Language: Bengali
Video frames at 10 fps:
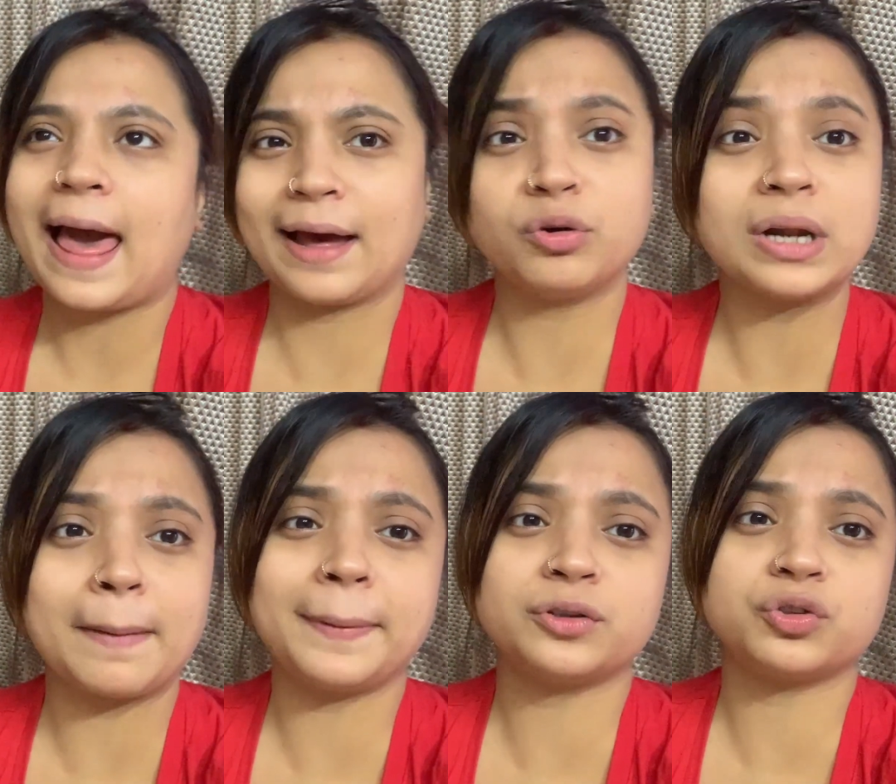এখন
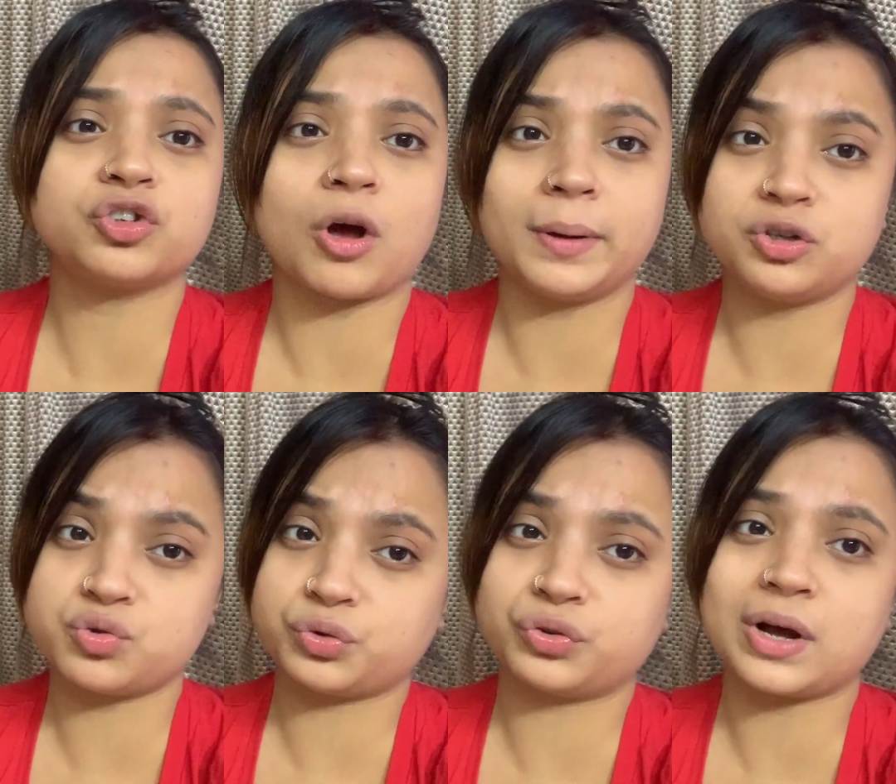আপাতত সবাই
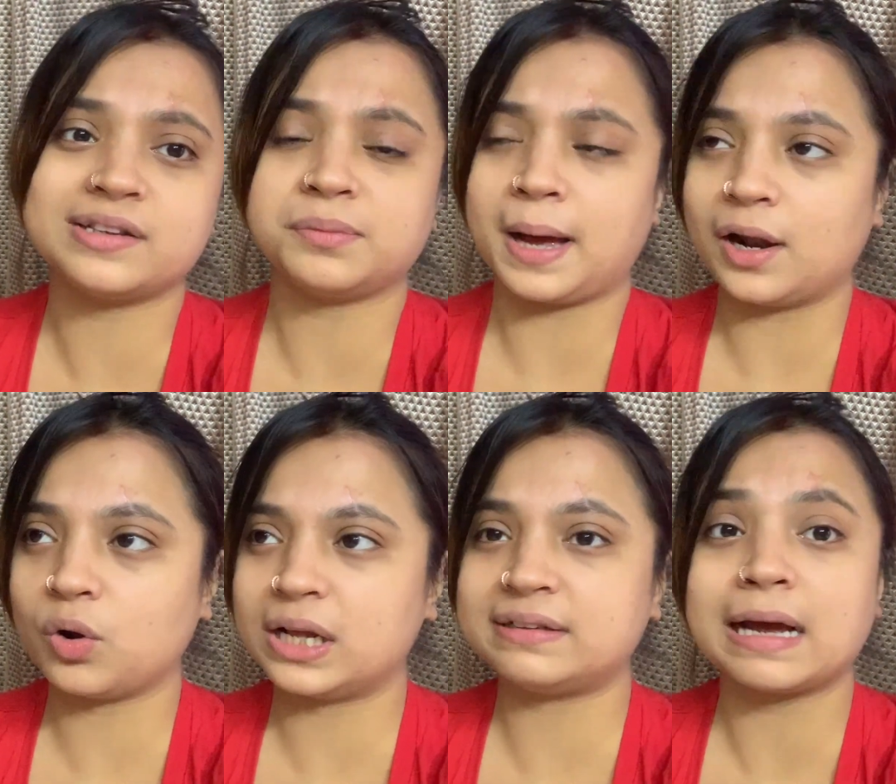সুস্থ আছে ভালো
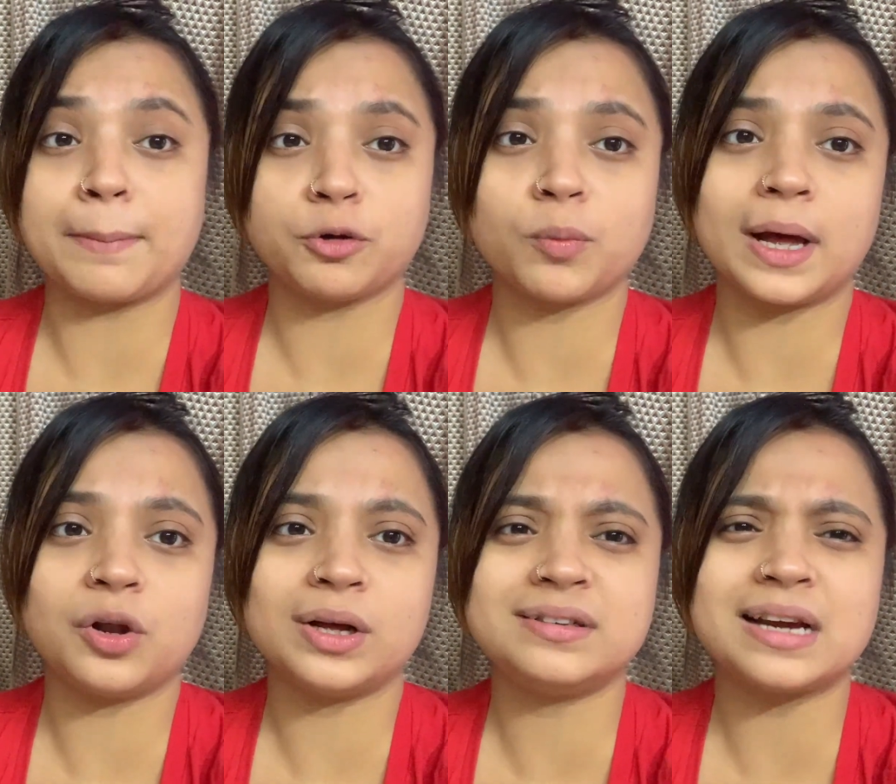আছে আমিও
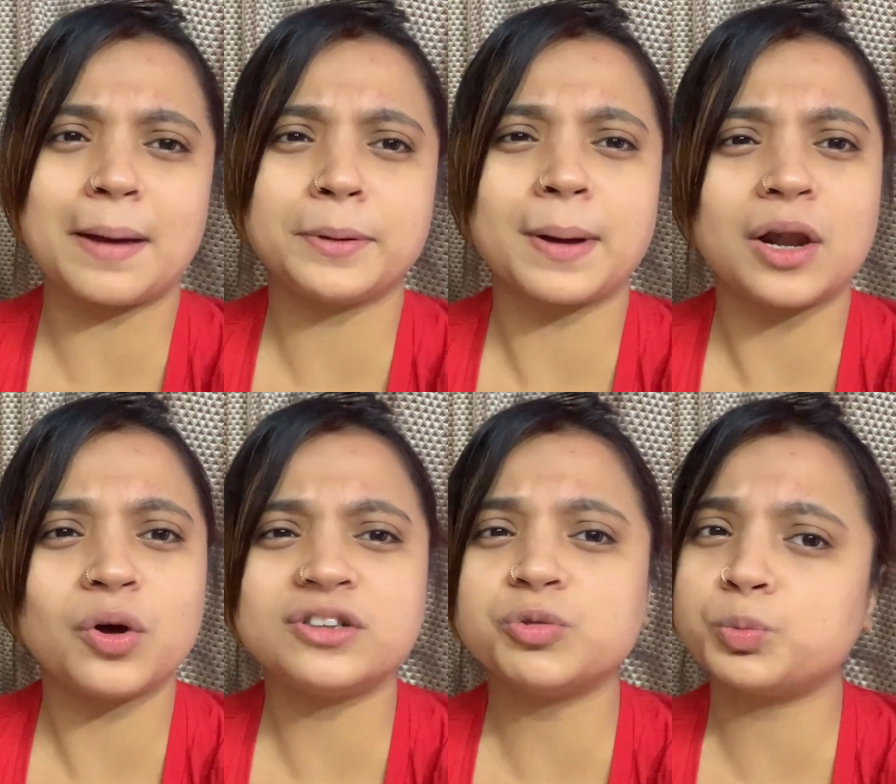ভালো আছি আমি ভালো
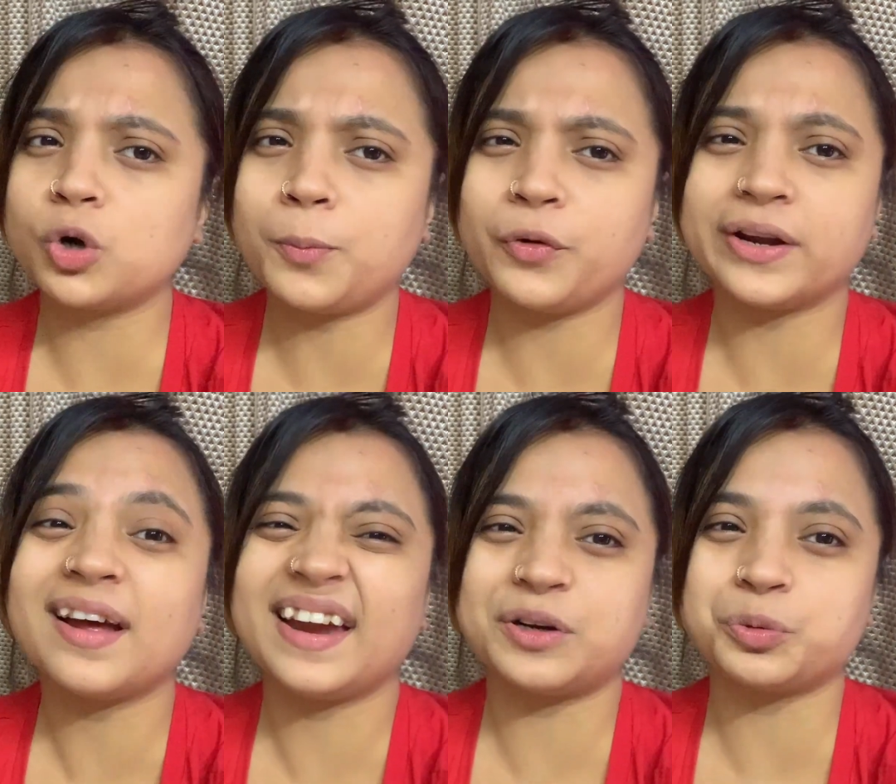আছি পুরোপুরি না
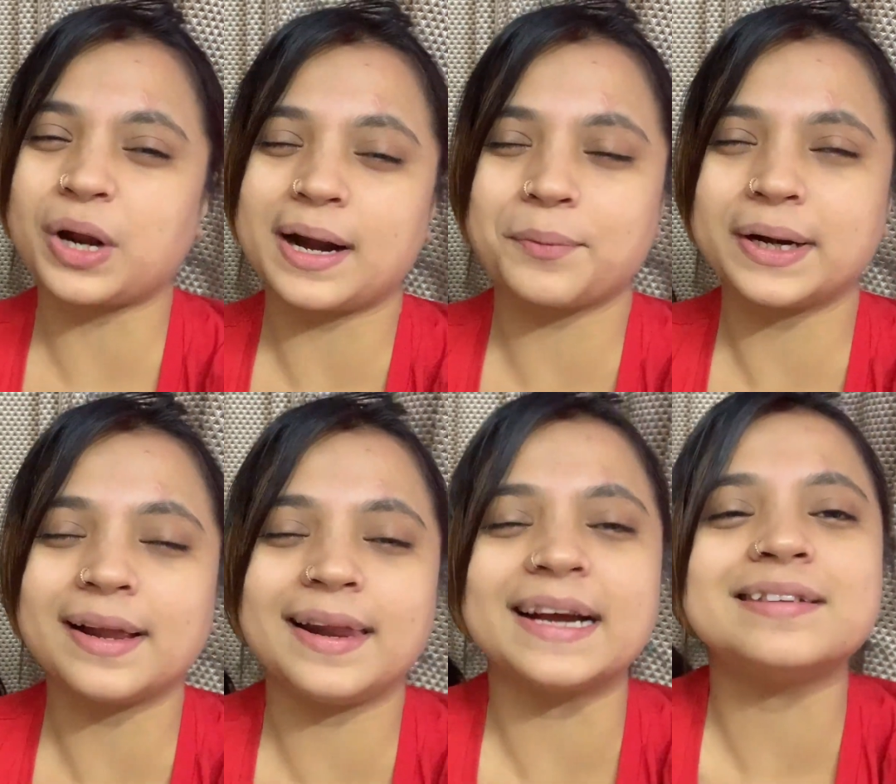একটু ঠান্ডা ঠান্ডা
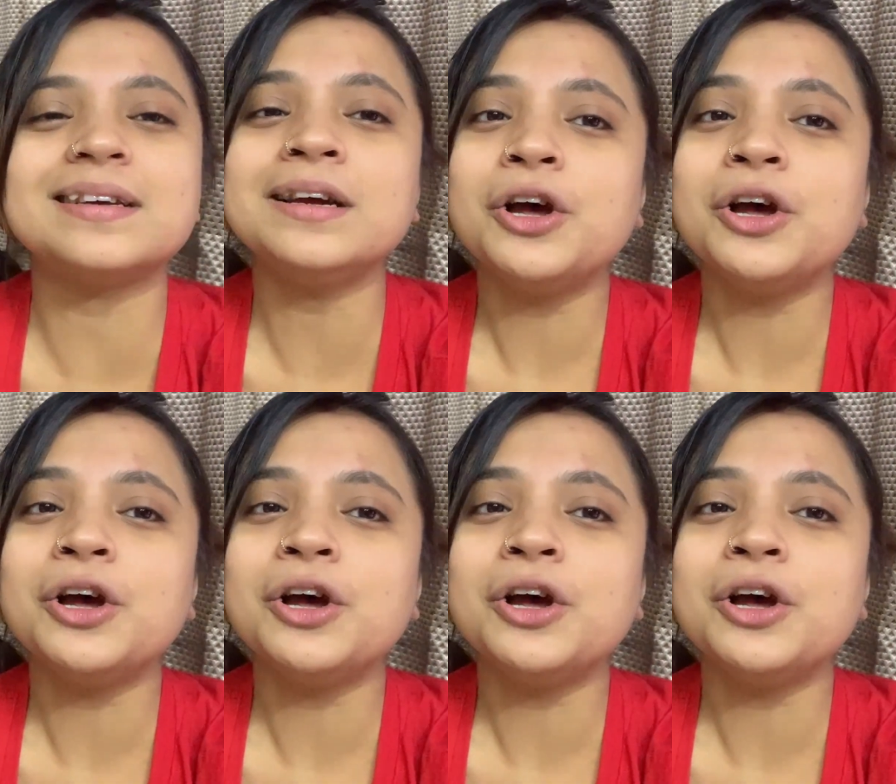লেগেছে